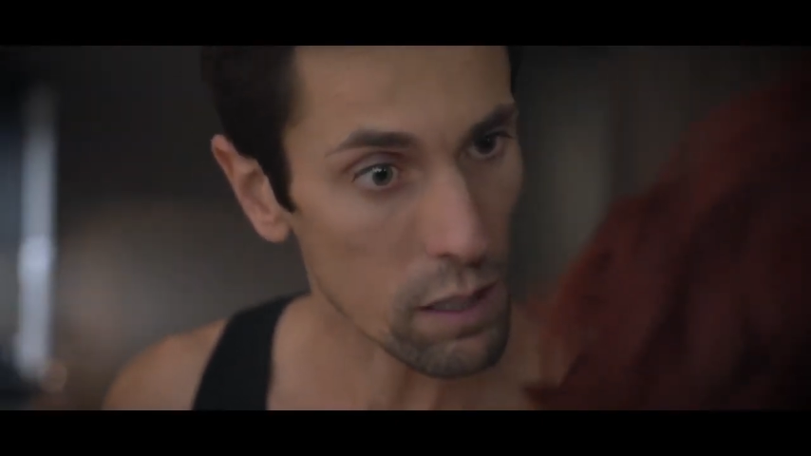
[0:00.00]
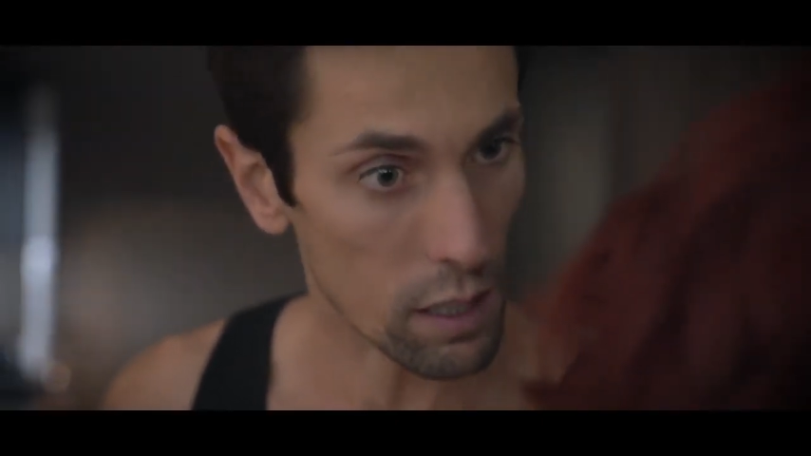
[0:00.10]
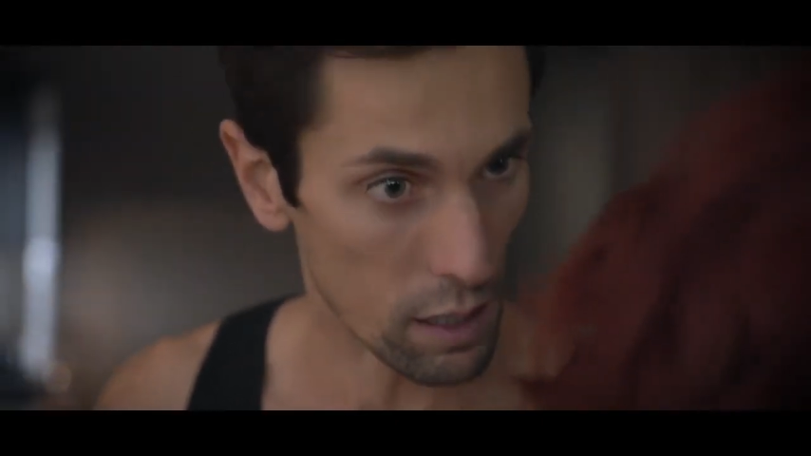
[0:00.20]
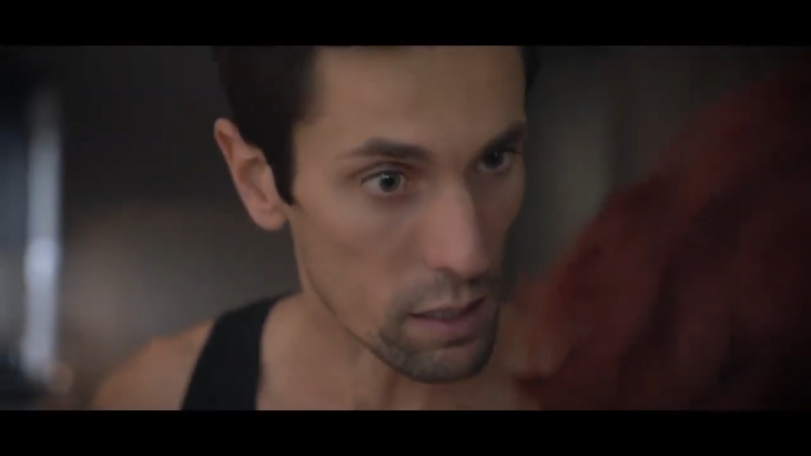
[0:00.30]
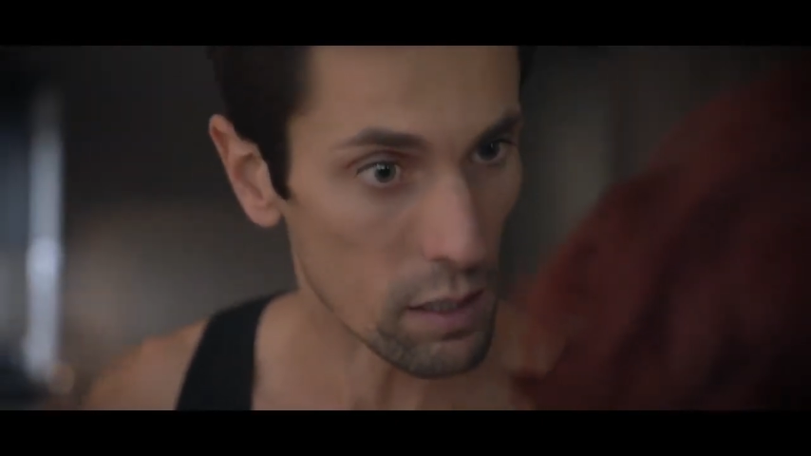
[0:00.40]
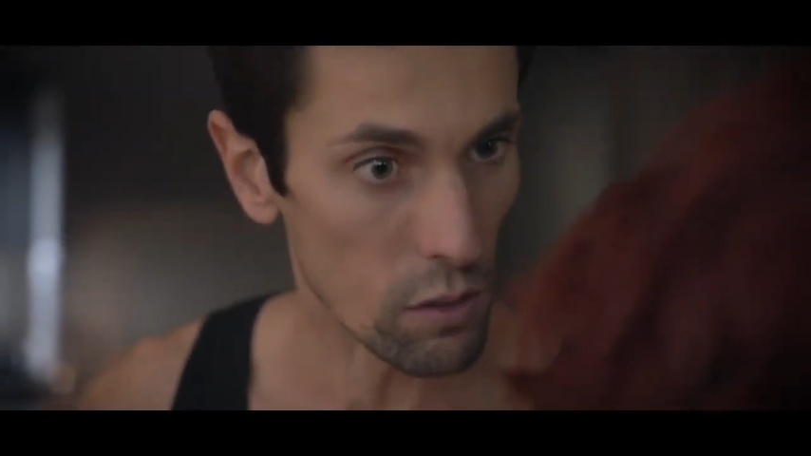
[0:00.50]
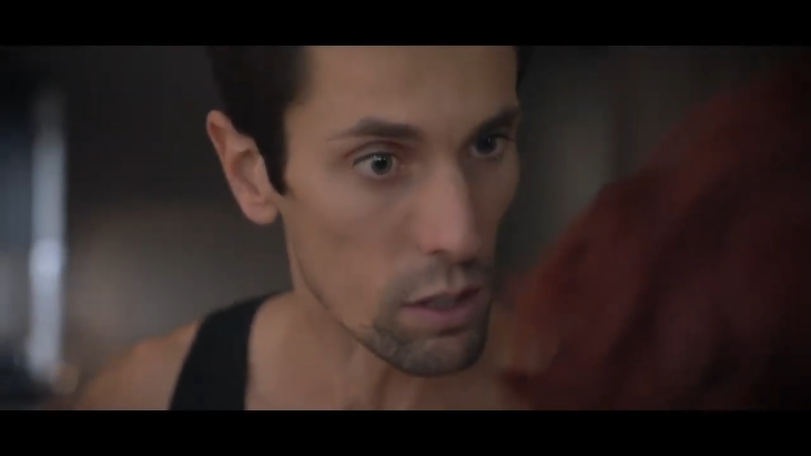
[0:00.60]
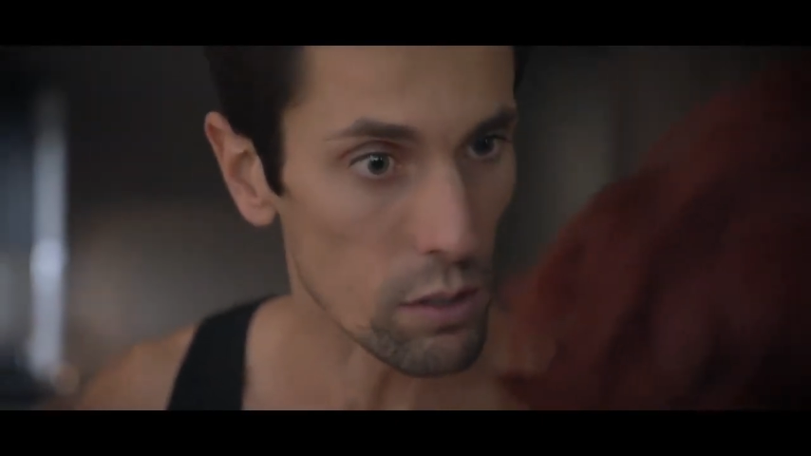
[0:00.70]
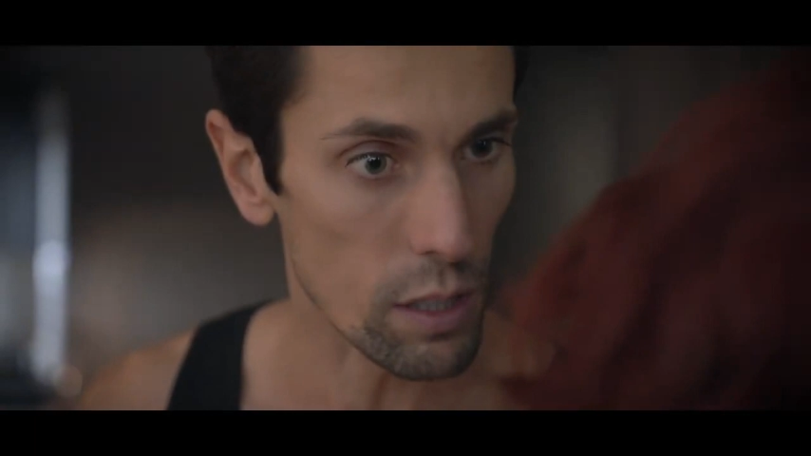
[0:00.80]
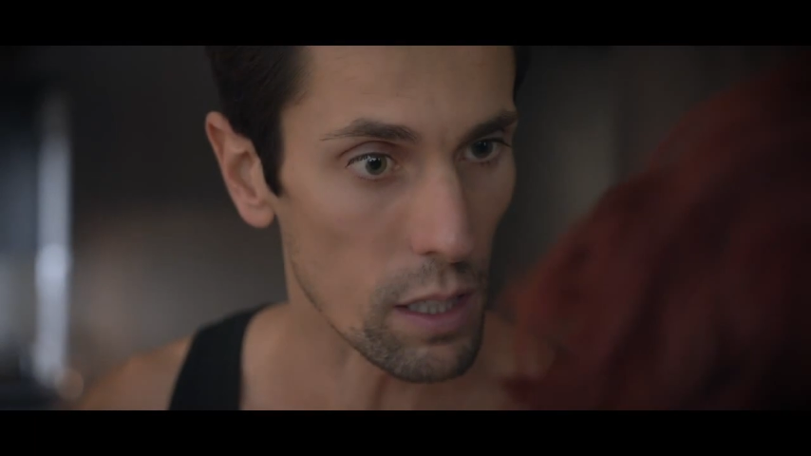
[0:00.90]
Que, si no
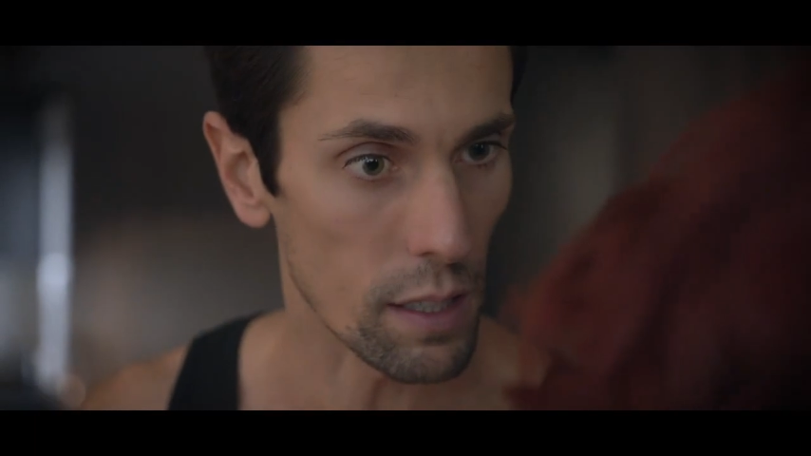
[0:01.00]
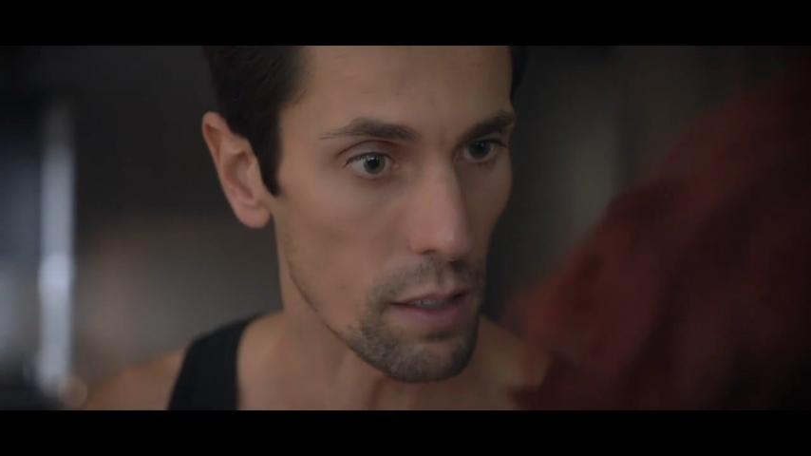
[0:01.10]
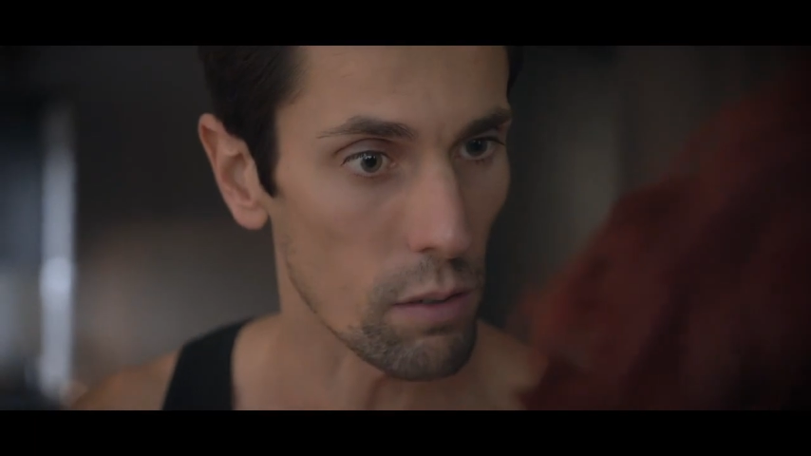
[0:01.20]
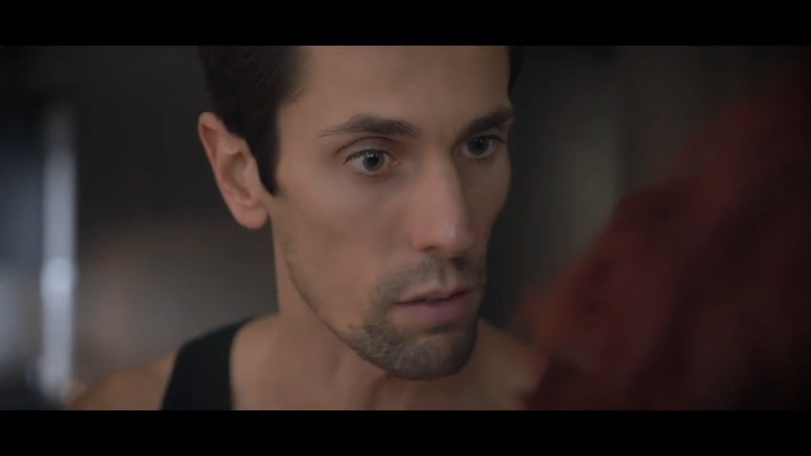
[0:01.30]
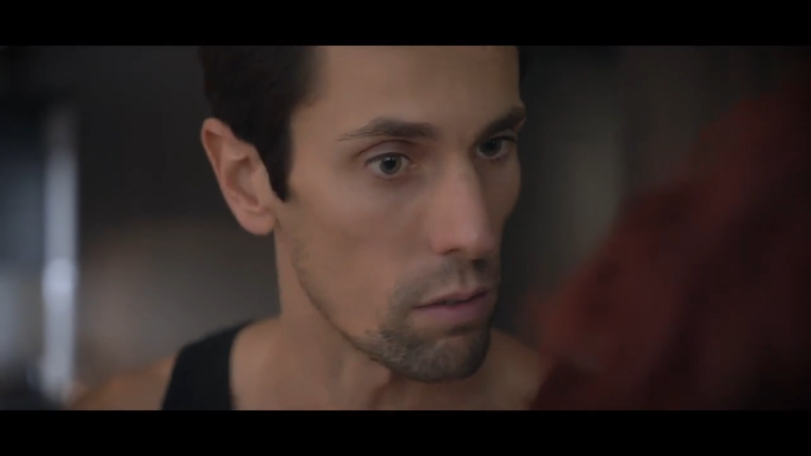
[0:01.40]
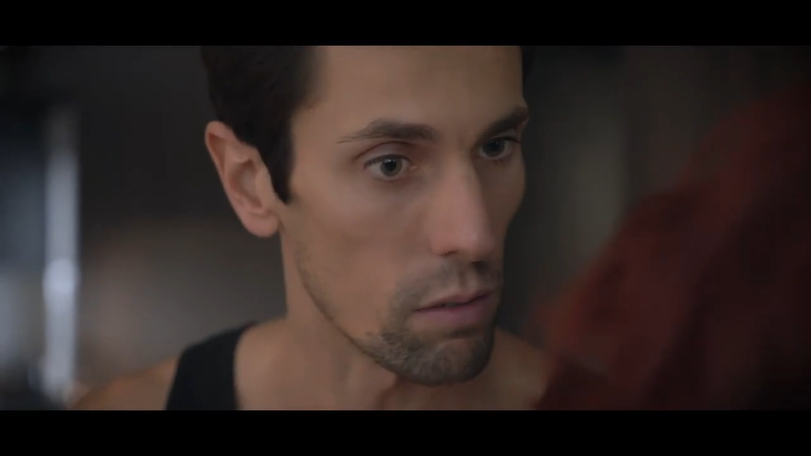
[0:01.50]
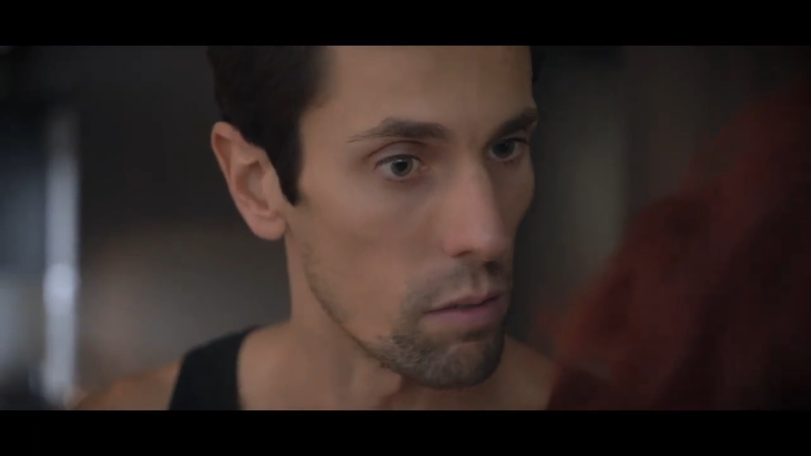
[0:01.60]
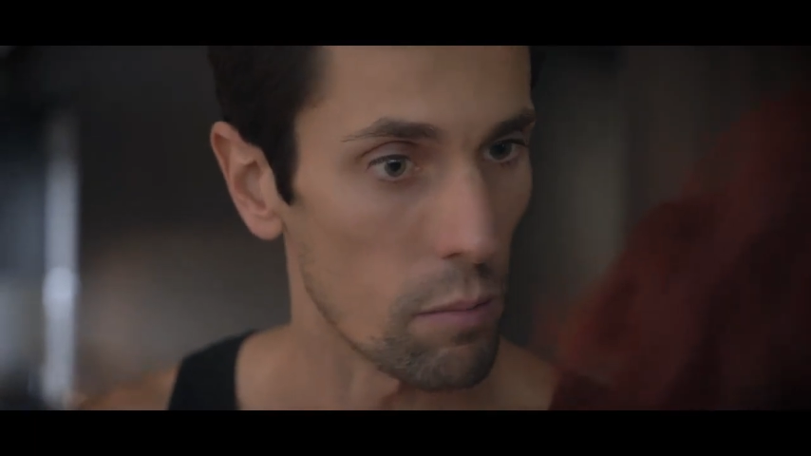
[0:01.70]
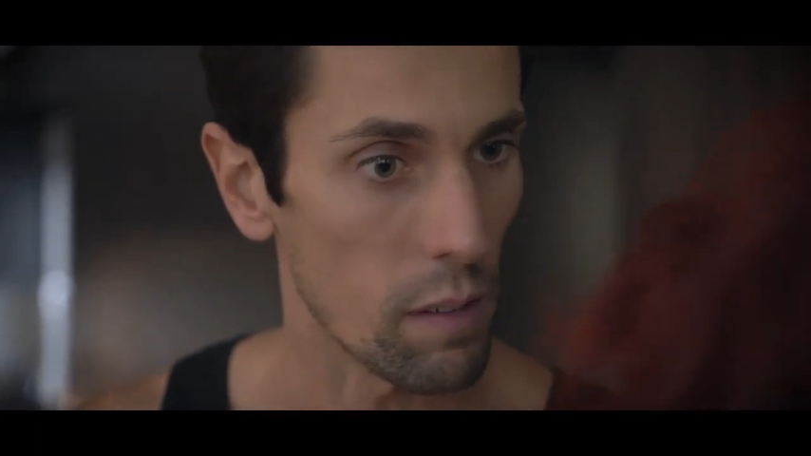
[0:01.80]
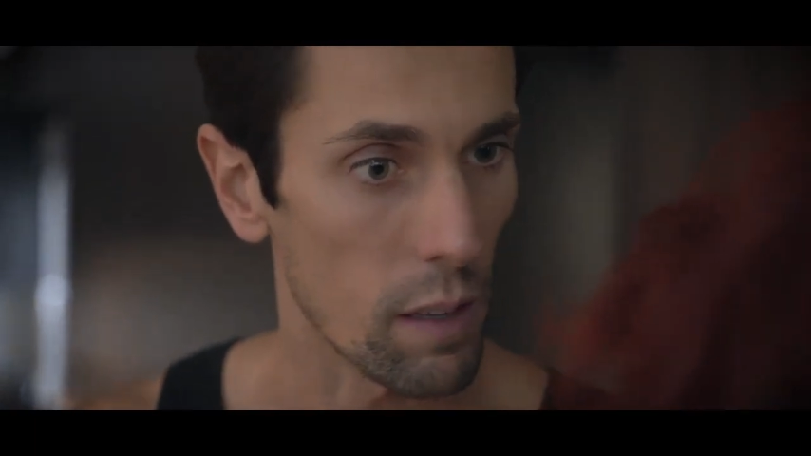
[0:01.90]
le doy el dinero
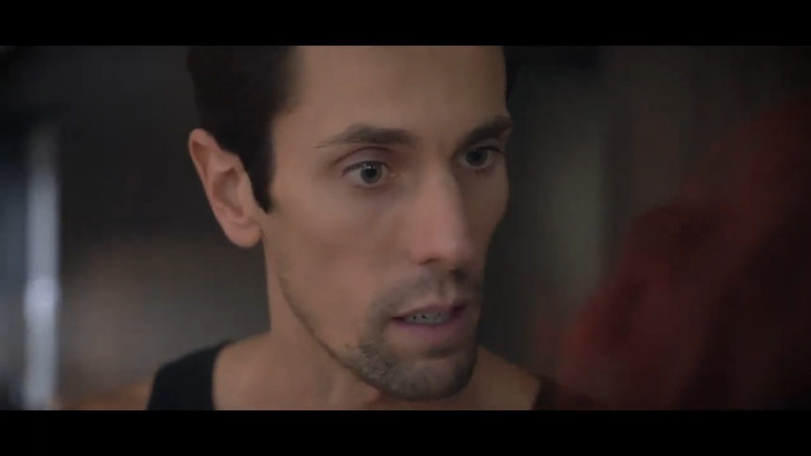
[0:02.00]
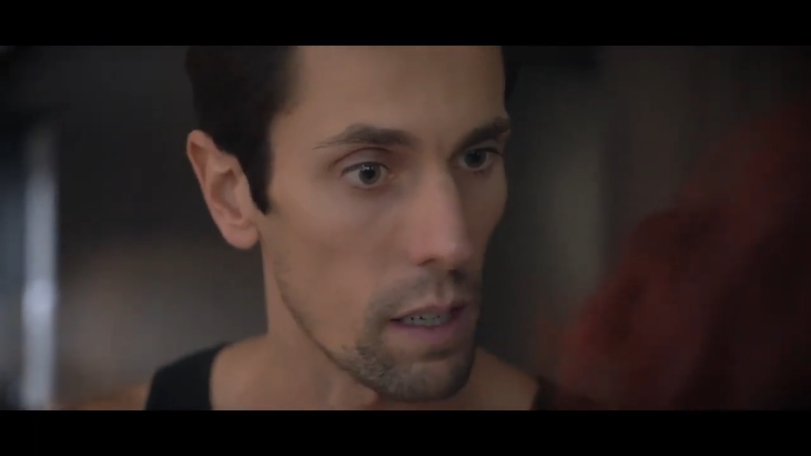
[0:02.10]
me va